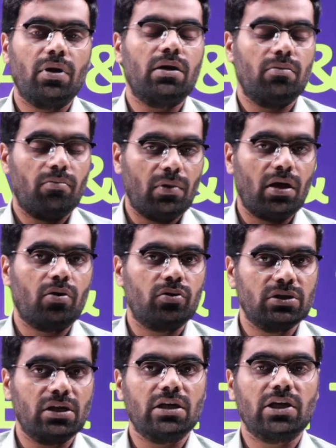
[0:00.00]
బట్ మాకు
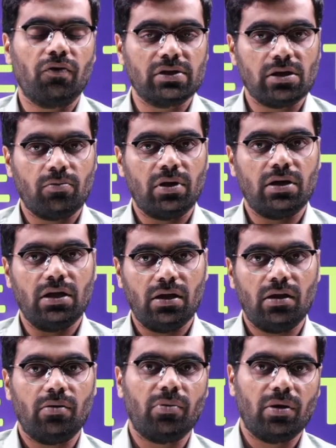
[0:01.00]
వచ్చిన రిక్వెస్ట్లు బట్టి
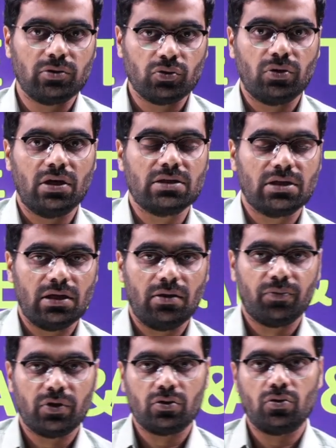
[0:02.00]
మేము స్టూడెంట్స్కి
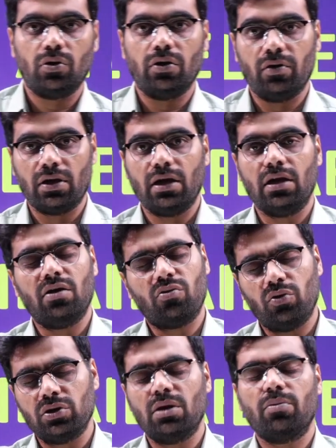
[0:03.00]
సో ఎవరికైనా
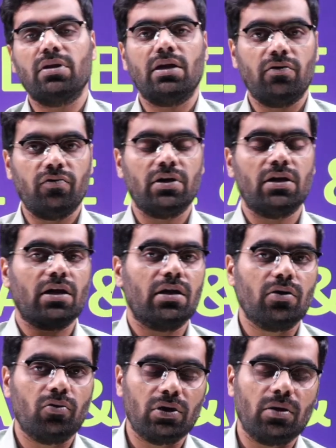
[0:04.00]
కొంతమంది అయినా వింటారు
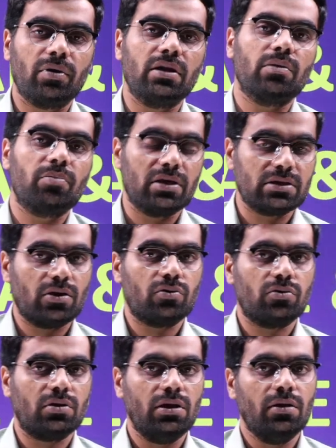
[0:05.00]
కదా కొంతమందికి ప్లస్
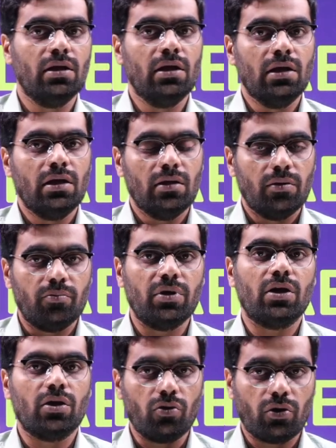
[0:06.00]
అవుతుంది
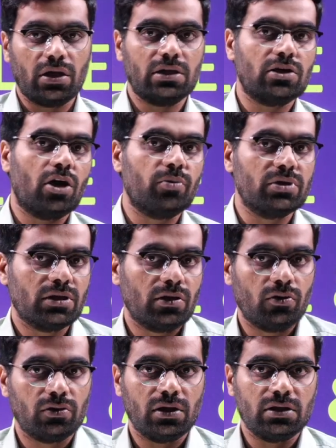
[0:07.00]
మీరు ఇంకొకరికి జాబ్
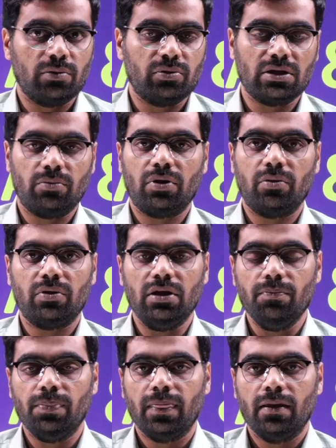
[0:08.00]
ఇచ్చినట్టు అవుతుందని చెప్పి చెప్పడం
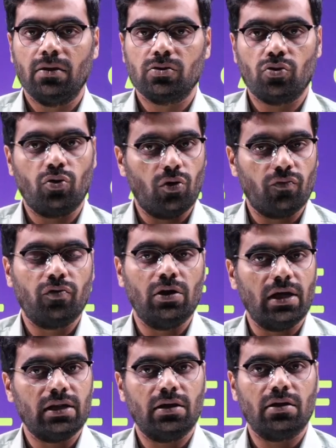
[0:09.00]
ఇది సో
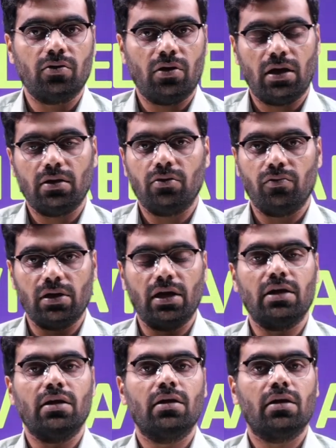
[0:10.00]
హోప్ఫుల్లీ ఐ థింక్ యువర్ యూ విల్
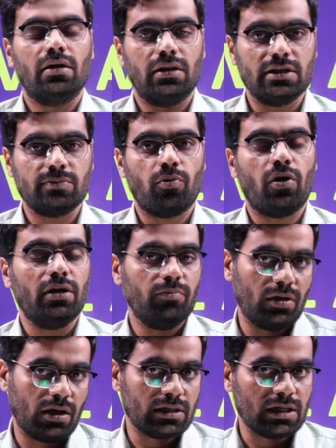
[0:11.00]
గెట్ దిస్ పాయింట్
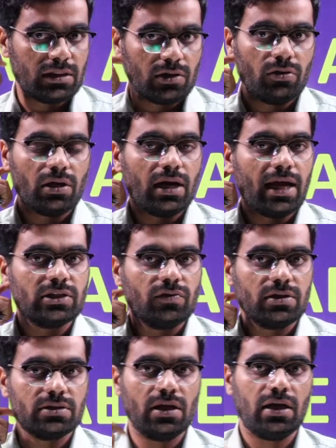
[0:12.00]
బికాస్ అందరు కూడా
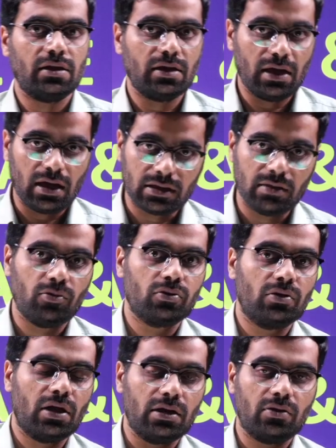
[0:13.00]
గ్రాడ్యుయేట్సే అందరికీ
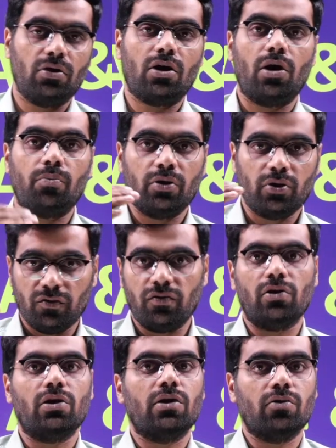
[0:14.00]
అవుతుంది అందరు కూడా కాంపిటేటివ్
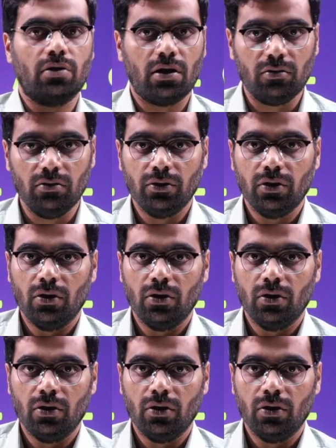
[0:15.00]
ఫీల్డ్లోనే ఉన్నారు